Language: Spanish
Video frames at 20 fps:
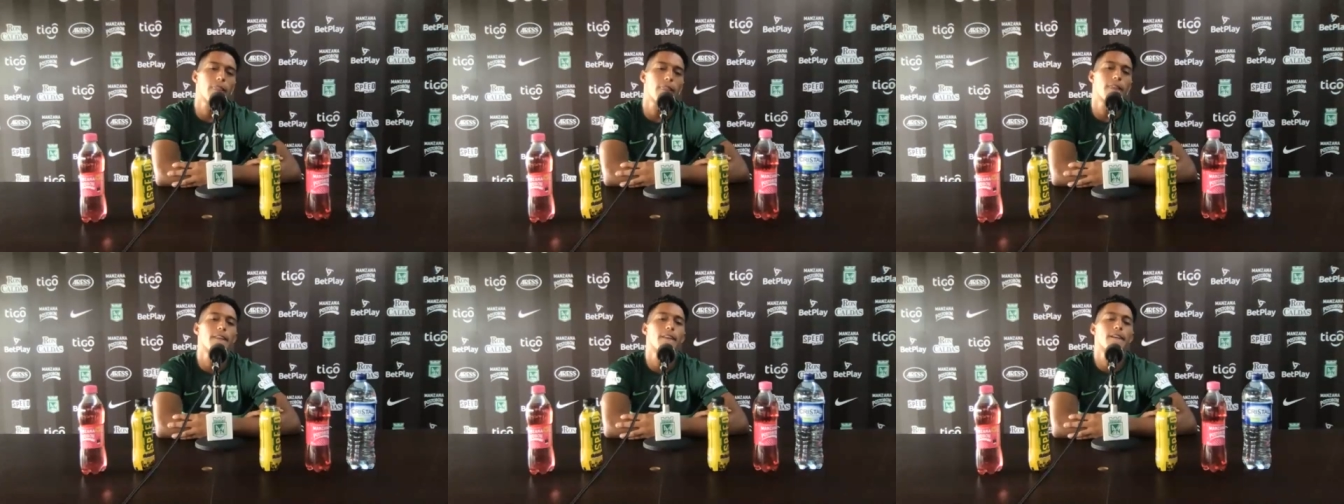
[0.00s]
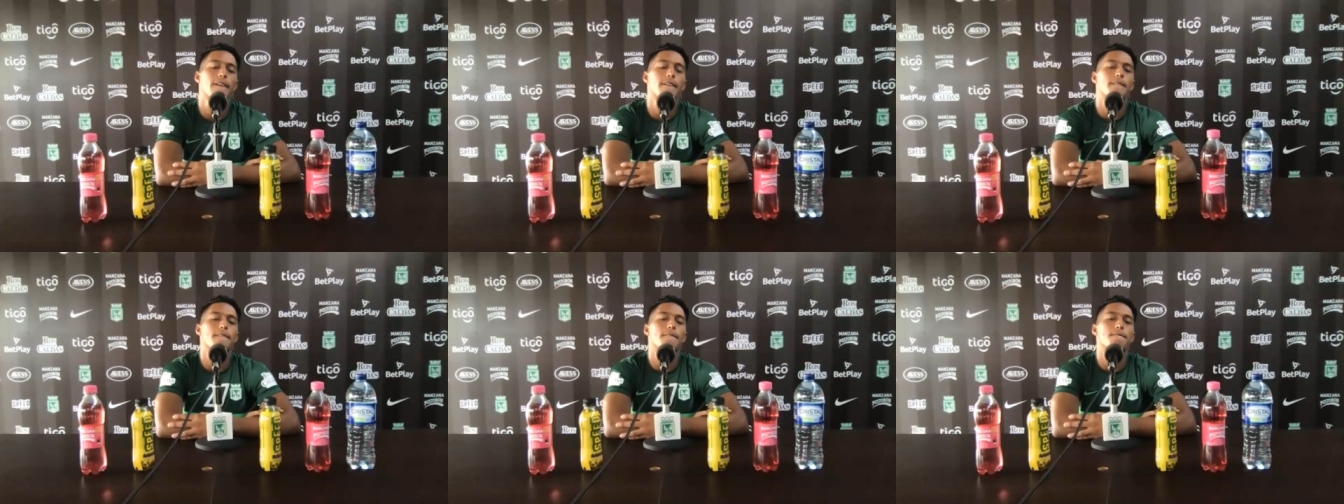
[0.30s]

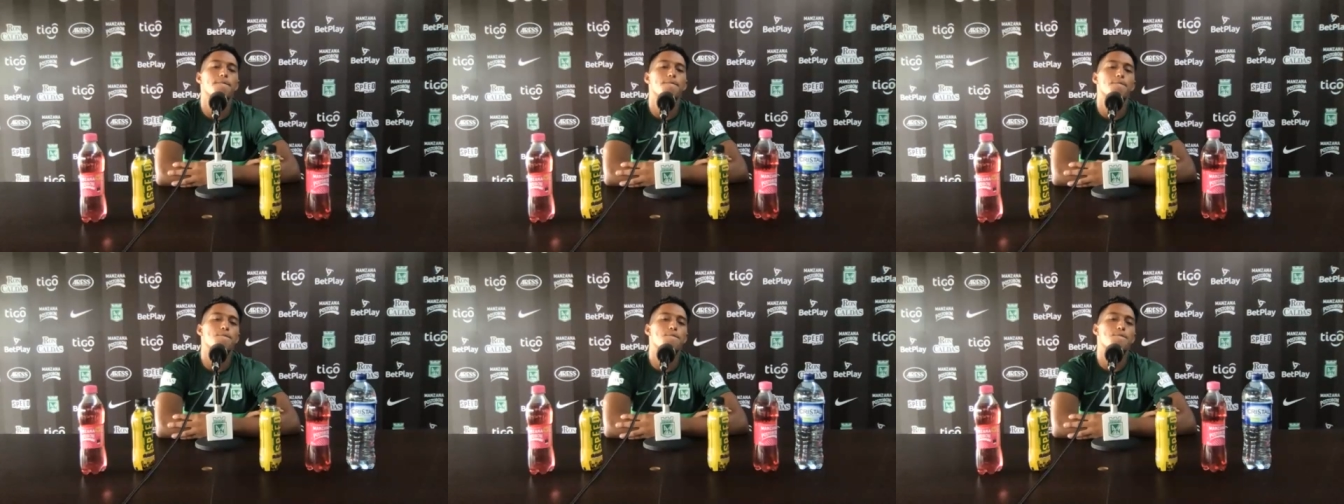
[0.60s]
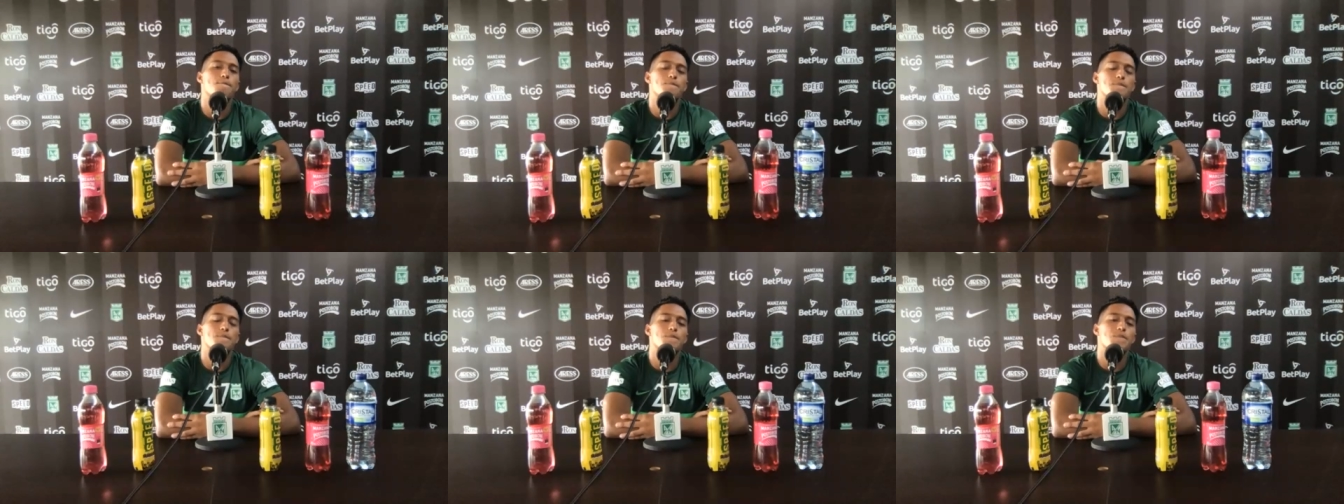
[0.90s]
Última pregunta
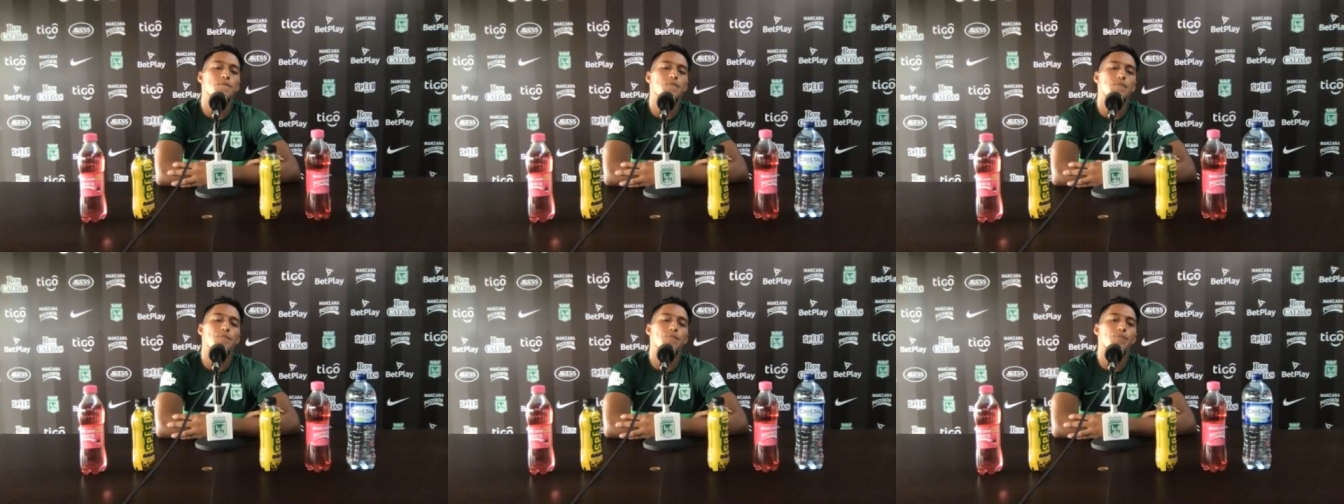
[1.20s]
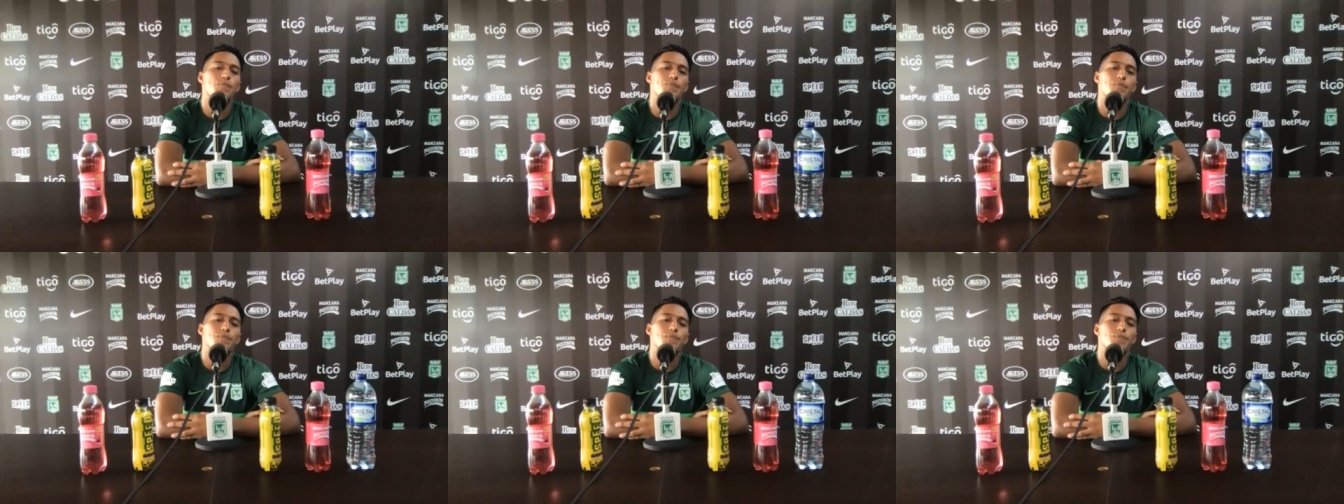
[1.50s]
de Johnny
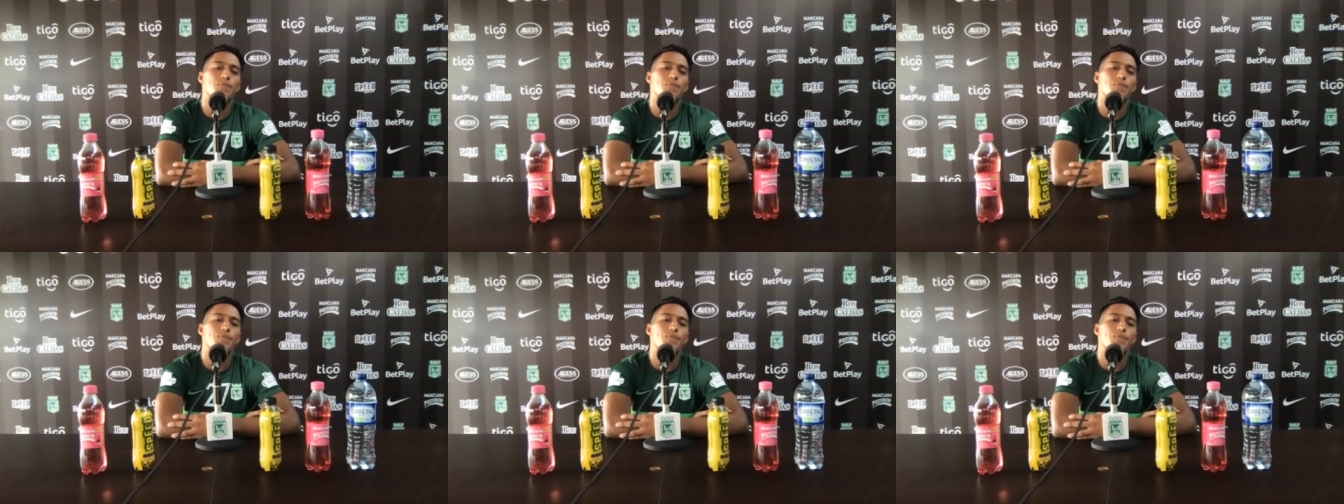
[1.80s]
Gutiérrez de